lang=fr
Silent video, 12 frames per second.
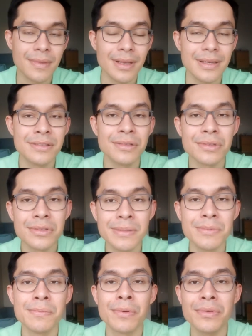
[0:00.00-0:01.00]
les autres
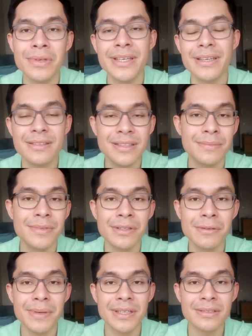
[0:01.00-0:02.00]
types de produits qui attirent moins
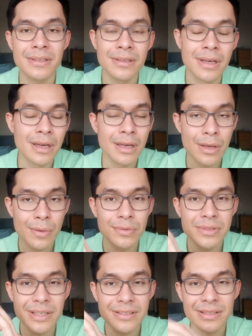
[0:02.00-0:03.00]
de personnes.
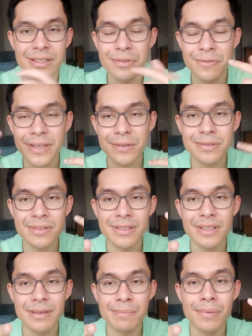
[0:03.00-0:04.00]
Vous allez essayer de faire
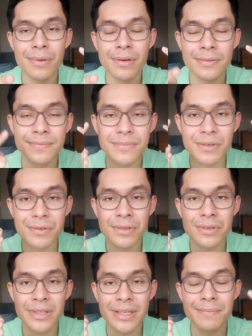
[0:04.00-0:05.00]
aussi un plan dans
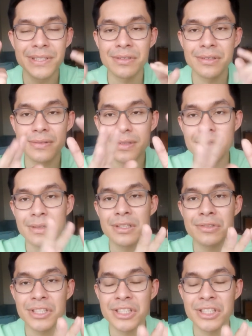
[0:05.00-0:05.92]
votre tête, parce que quand les gens